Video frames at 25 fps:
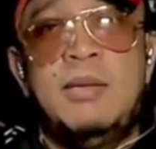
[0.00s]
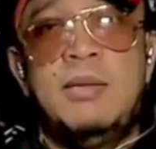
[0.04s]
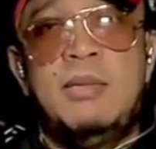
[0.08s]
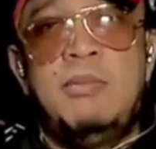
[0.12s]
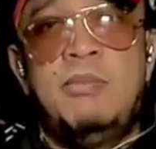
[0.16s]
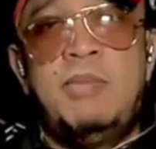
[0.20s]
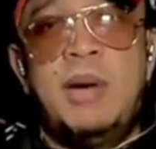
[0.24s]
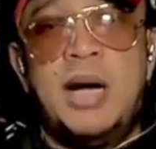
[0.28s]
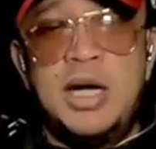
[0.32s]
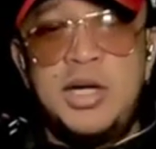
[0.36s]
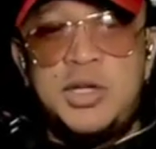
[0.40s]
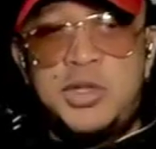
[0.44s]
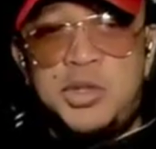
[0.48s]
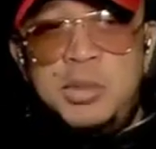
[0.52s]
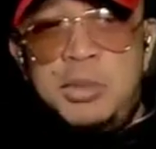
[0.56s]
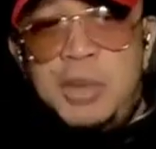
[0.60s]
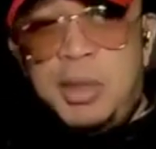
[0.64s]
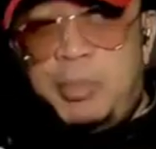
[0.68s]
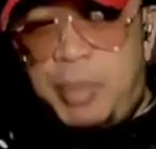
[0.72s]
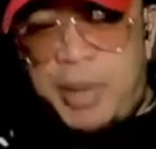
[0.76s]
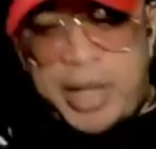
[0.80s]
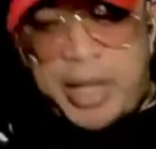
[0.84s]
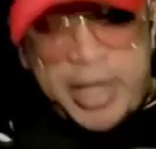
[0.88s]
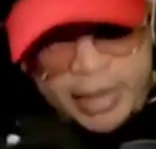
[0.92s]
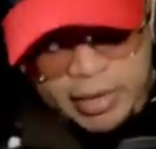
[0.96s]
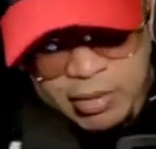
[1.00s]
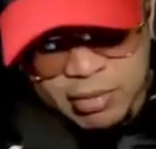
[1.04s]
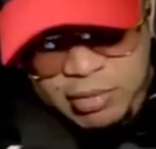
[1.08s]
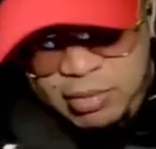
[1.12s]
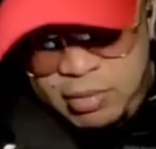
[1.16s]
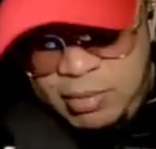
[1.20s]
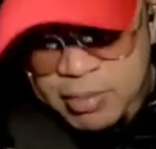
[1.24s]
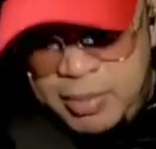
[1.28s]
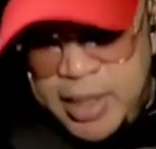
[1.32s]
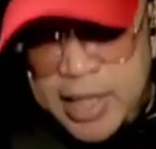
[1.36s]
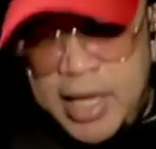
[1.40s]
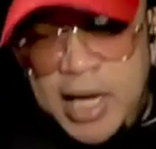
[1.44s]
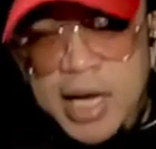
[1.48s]
Pag sumapak yung,
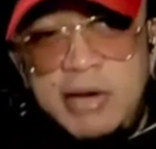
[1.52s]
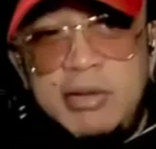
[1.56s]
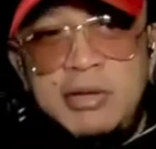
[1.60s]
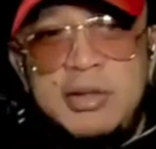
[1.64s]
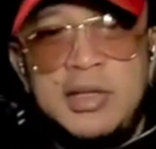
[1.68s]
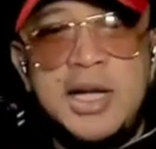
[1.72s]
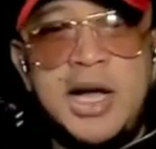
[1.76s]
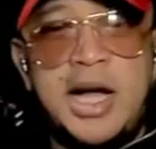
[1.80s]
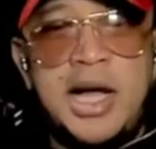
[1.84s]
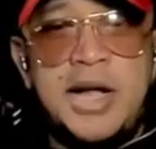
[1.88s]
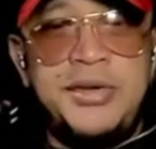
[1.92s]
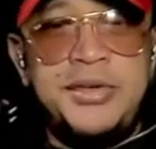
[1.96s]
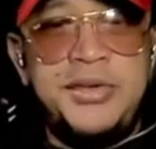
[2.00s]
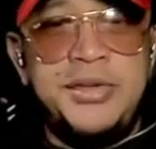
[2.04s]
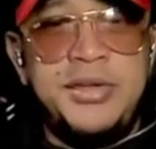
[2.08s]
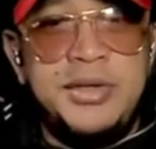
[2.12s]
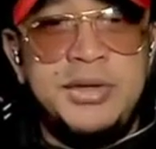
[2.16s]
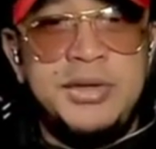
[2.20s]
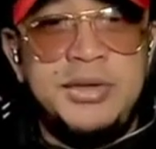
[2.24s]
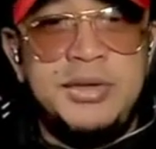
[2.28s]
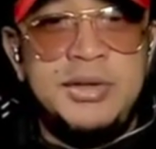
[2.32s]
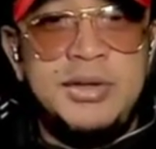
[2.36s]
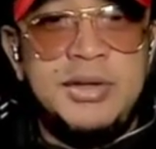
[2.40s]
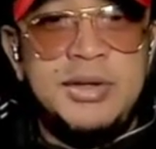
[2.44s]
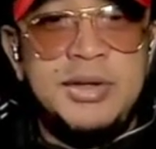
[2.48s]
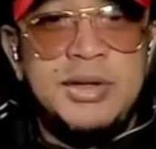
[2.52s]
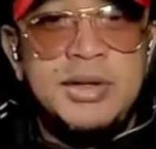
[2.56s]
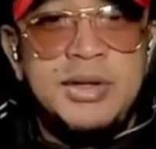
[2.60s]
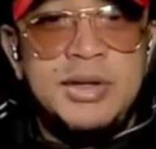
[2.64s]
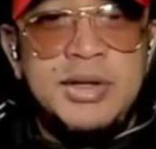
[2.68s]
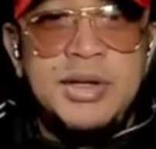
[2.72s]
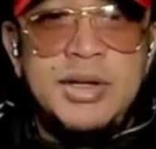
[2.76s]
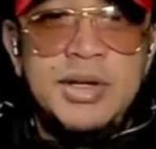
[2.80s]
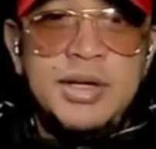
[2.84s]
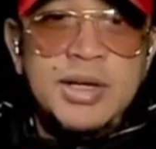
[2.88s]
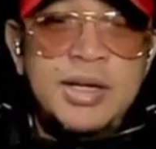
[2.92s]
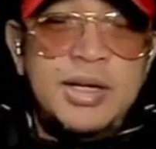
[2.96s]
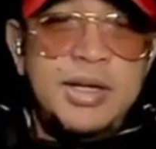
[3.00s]
gumaganon-ganon yun.
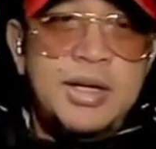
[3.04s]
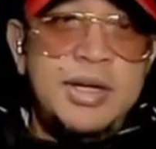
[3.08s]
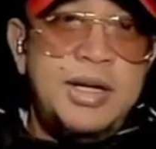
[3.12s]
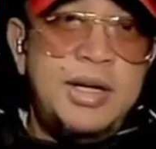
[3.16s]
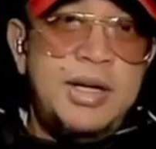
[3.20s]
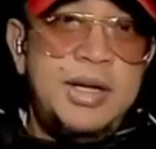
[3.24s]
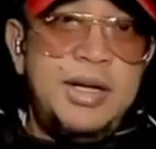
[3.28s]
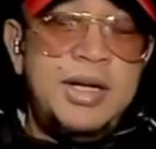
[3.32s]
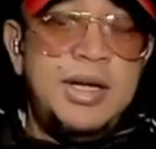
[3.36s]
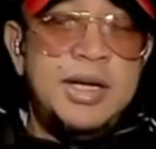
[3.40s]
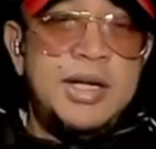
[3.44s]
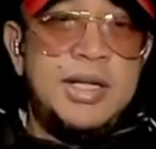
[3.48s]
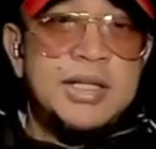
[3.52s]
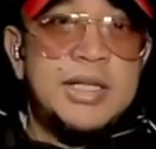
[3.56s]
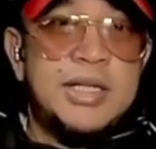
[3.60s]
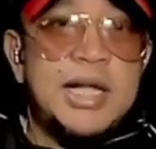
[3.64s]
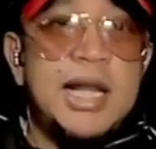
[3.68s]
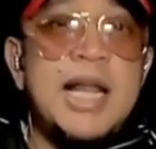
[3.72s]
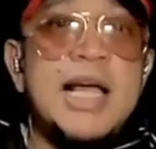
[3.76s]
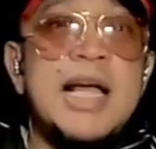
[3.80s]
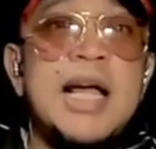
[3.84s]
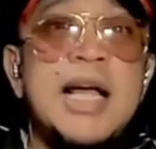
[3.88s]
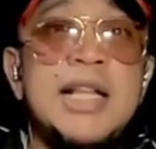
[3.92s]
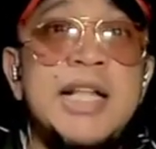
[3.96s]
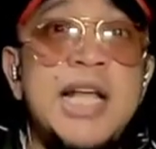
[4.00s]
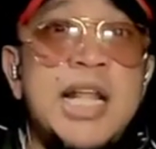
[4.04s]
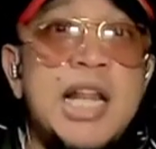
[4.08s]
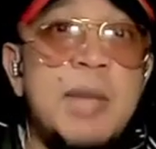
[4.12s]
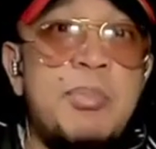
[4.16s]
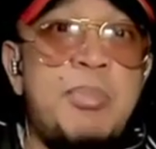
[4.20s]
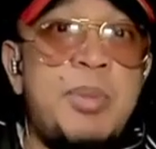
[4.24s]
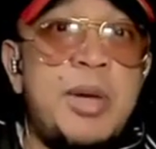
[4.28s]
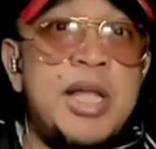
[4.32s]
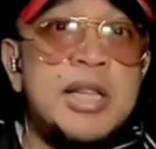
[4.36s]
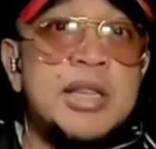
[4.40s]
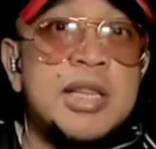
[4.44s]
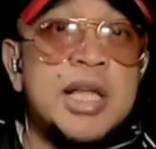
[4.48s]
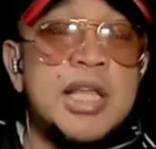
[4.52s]
Talagang
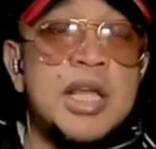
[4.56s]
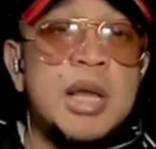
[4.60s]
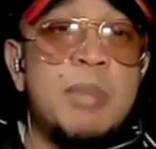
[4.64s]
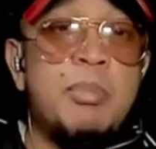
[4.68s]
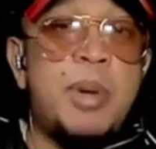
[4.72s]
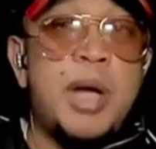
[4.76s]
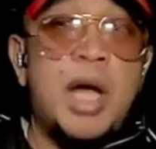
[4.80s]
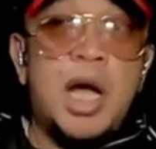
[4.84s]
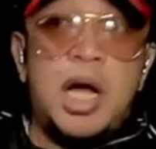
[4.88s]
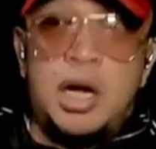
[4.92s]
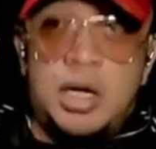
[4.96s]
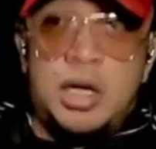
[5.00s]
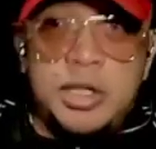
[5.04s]
nilapitan niya pa. Eh. Oh,